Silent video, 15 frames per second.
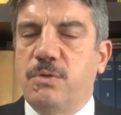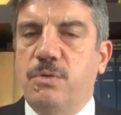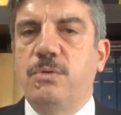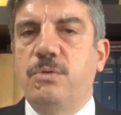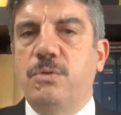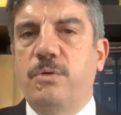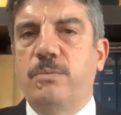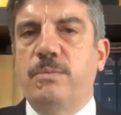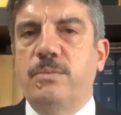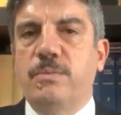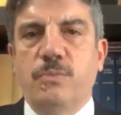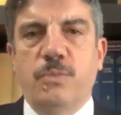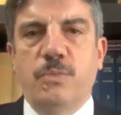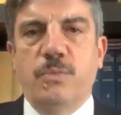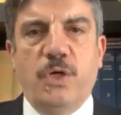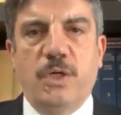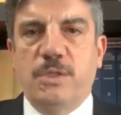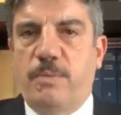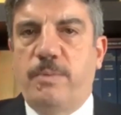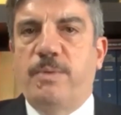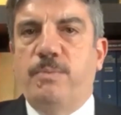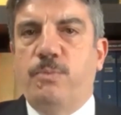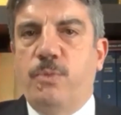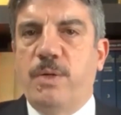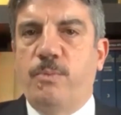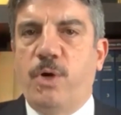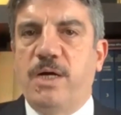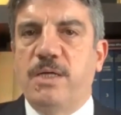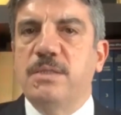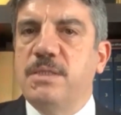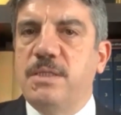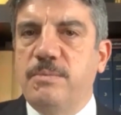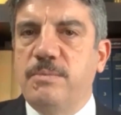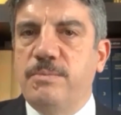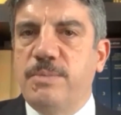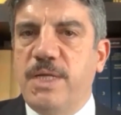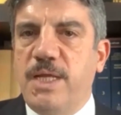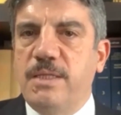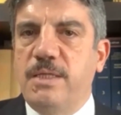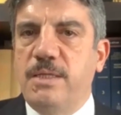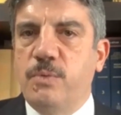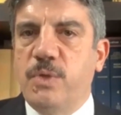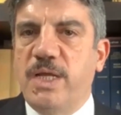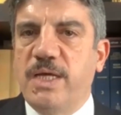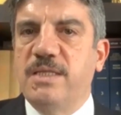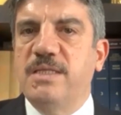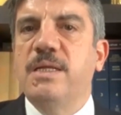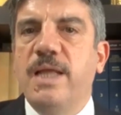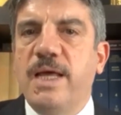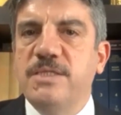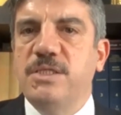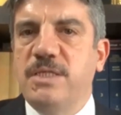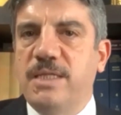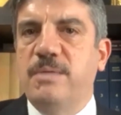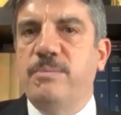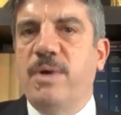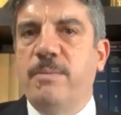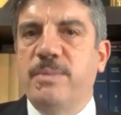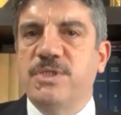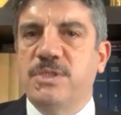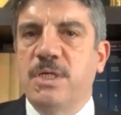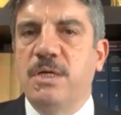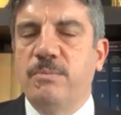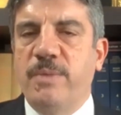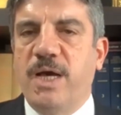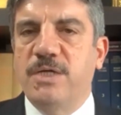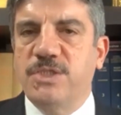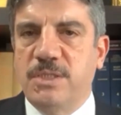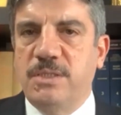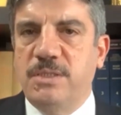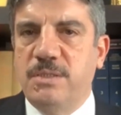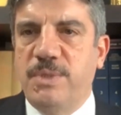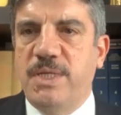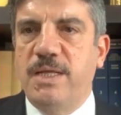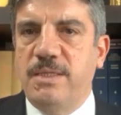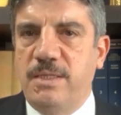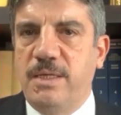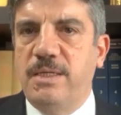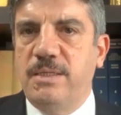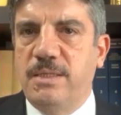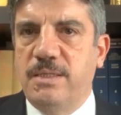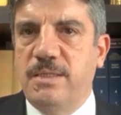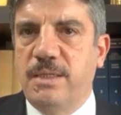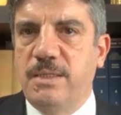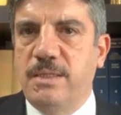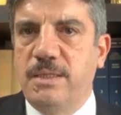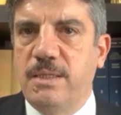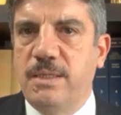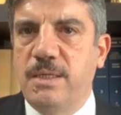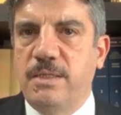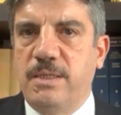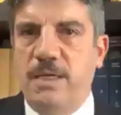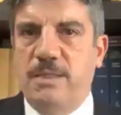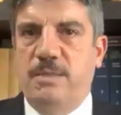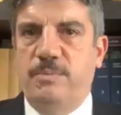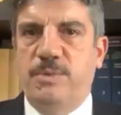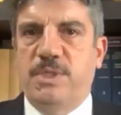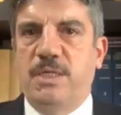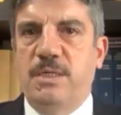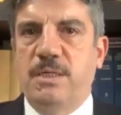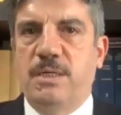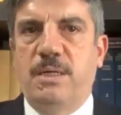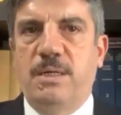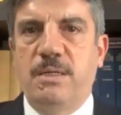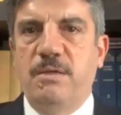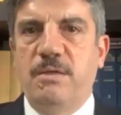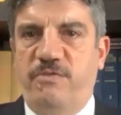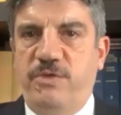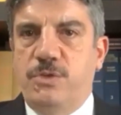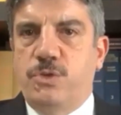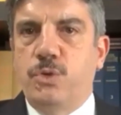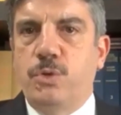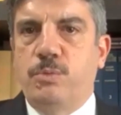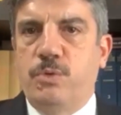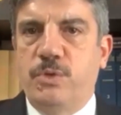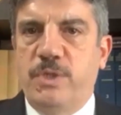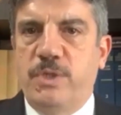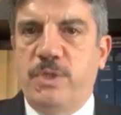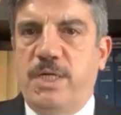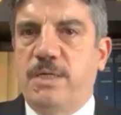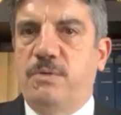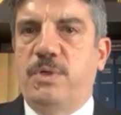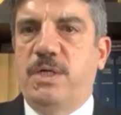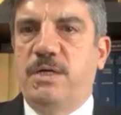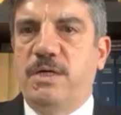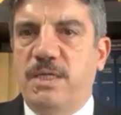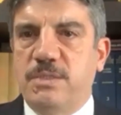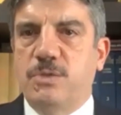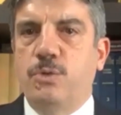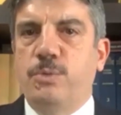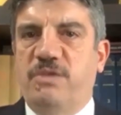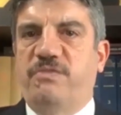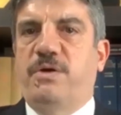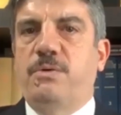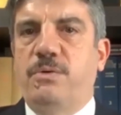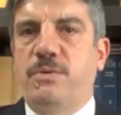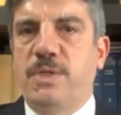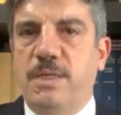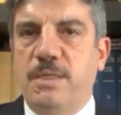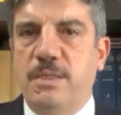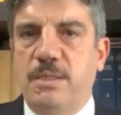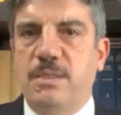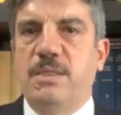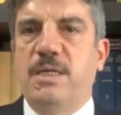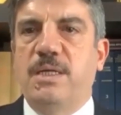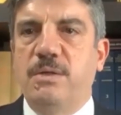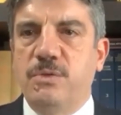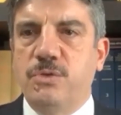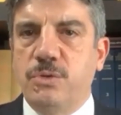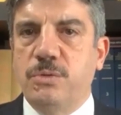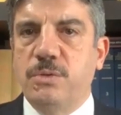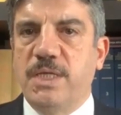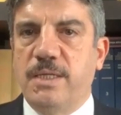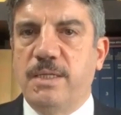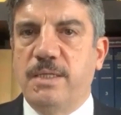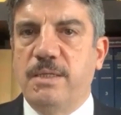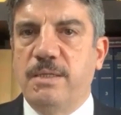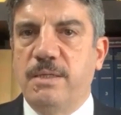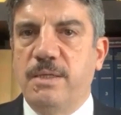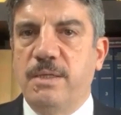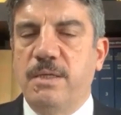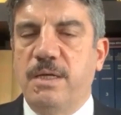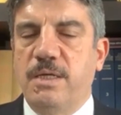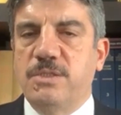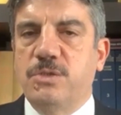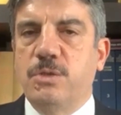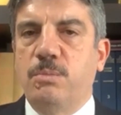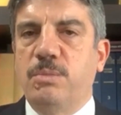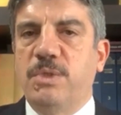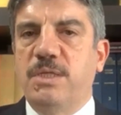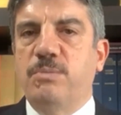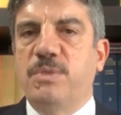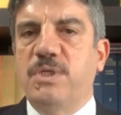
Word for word: كلهم طبعا معارضين لبلادهم ولكن اللاجئ ياتي مع مش مع شرعيه بلاده ايضا يعني ياتي بطريقه في ظلم هناك والظلم يدفعه الى الى اللجوء يعني الظلم